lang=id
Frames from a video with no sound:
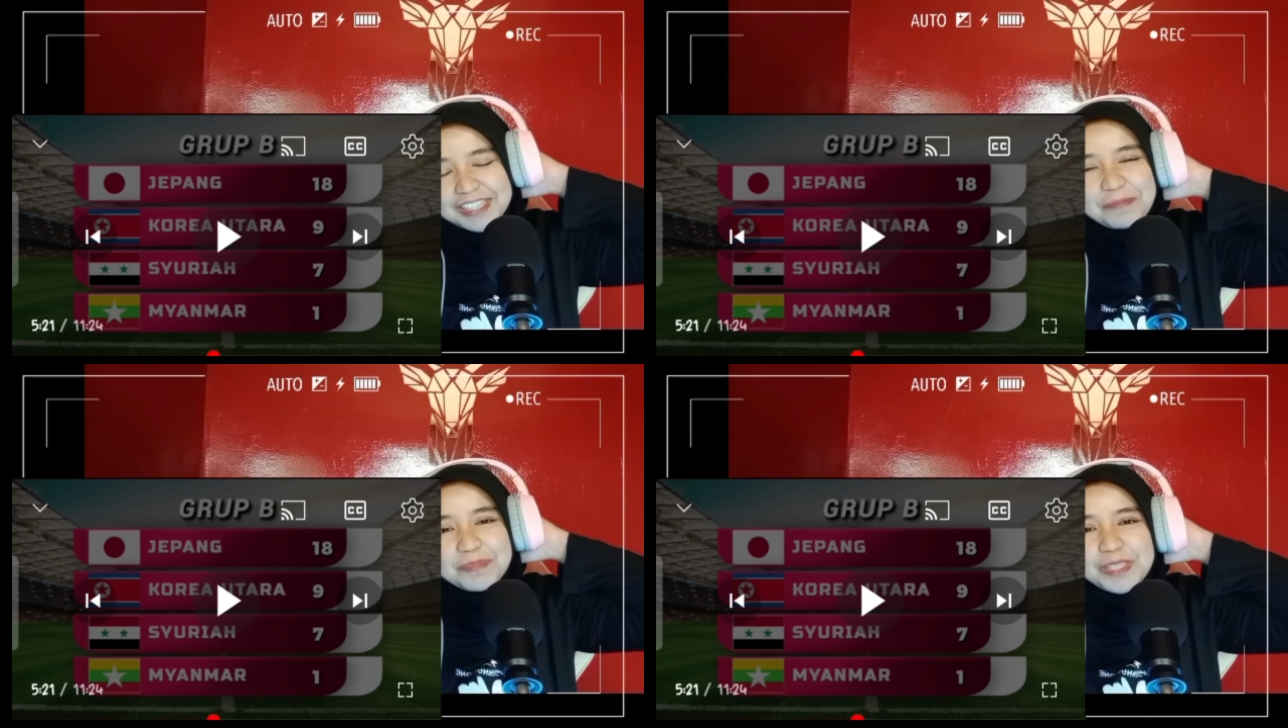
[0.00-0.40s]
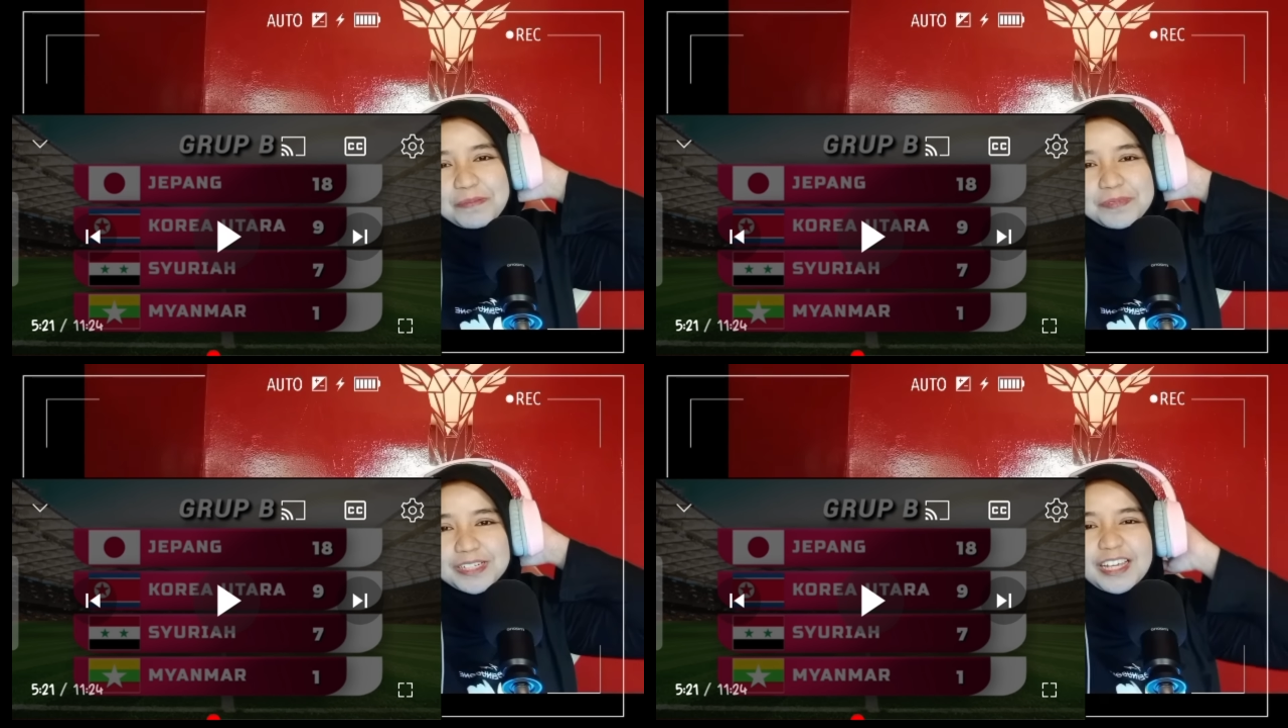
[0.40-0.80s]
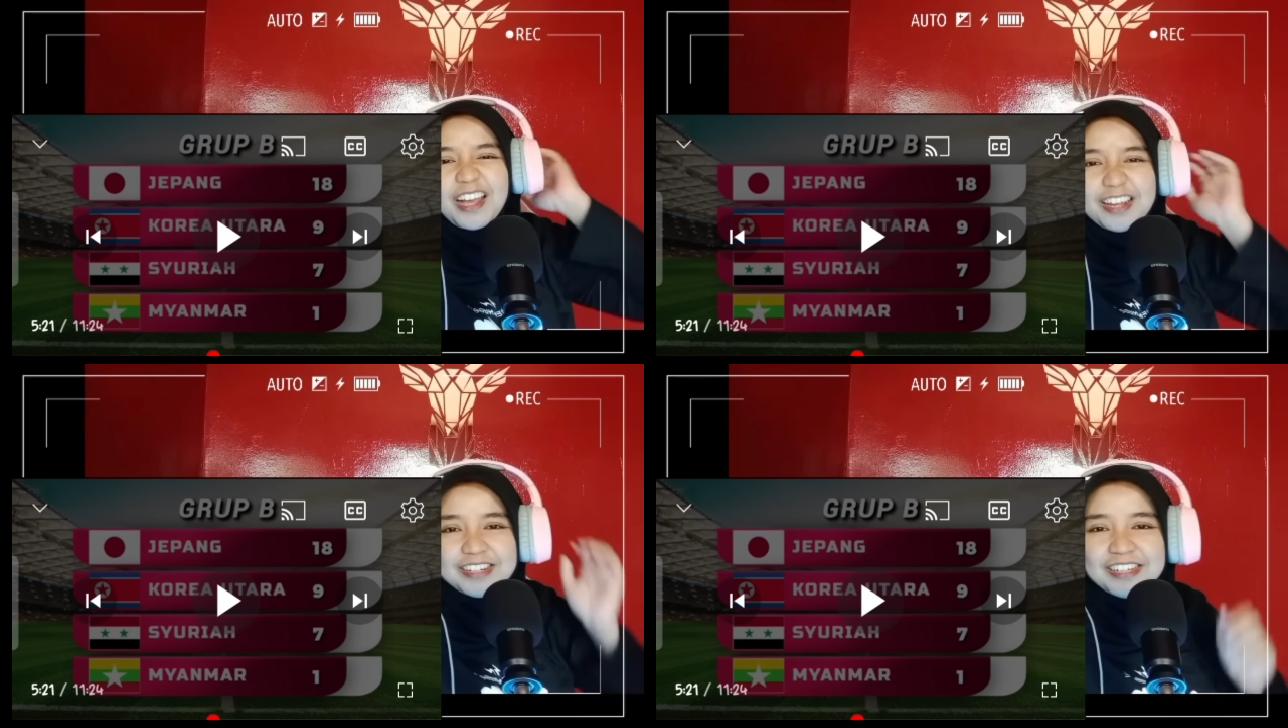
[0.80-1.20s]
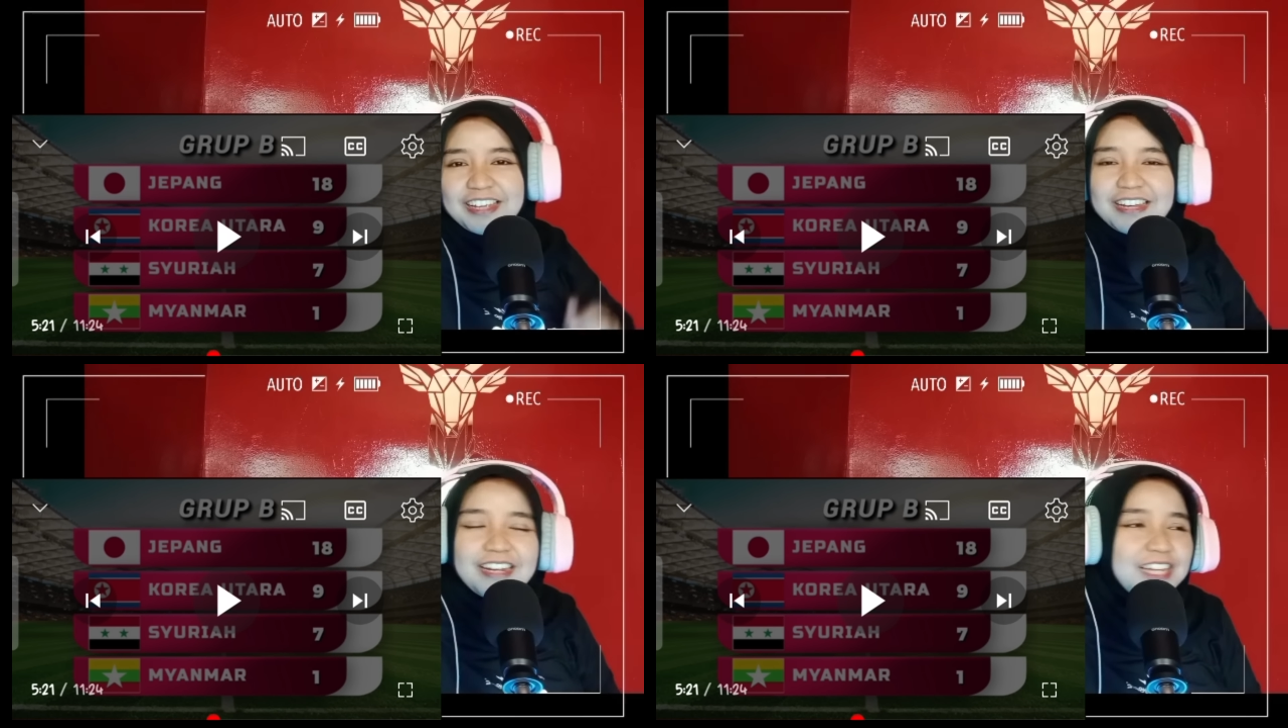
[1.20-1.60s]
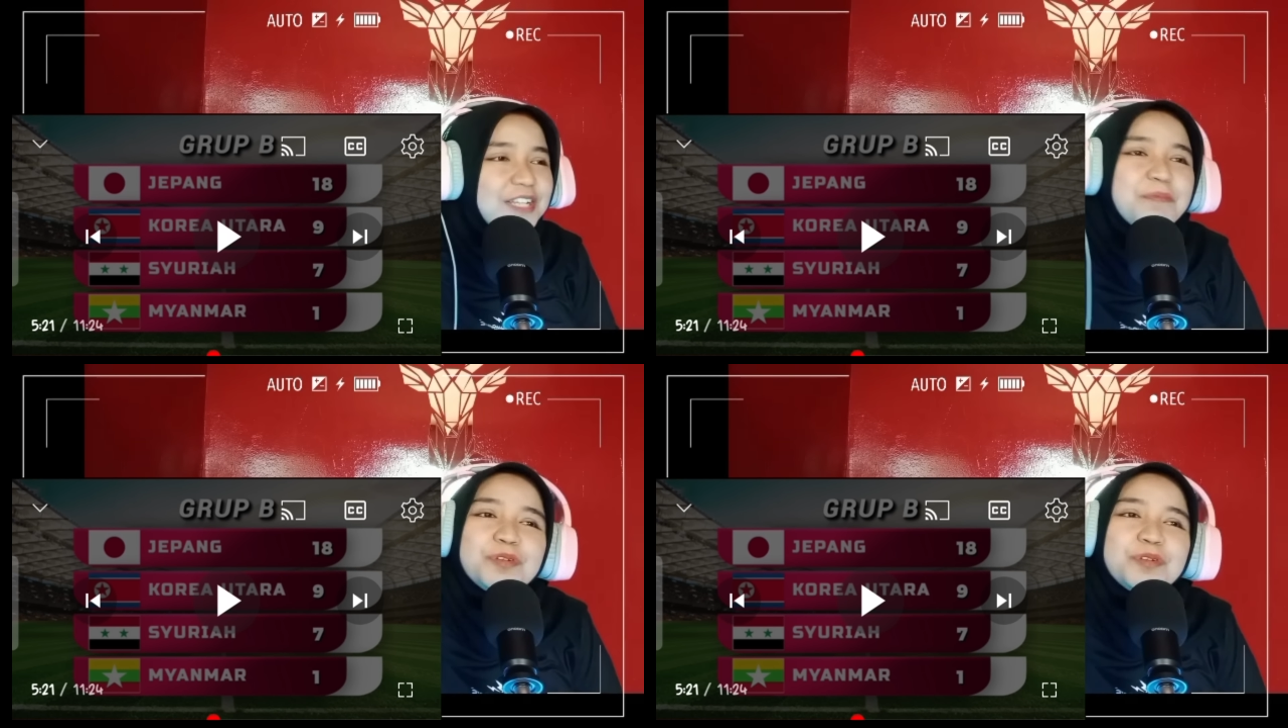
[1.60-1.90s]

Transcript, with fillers: Tim-tim negara-negara lain ini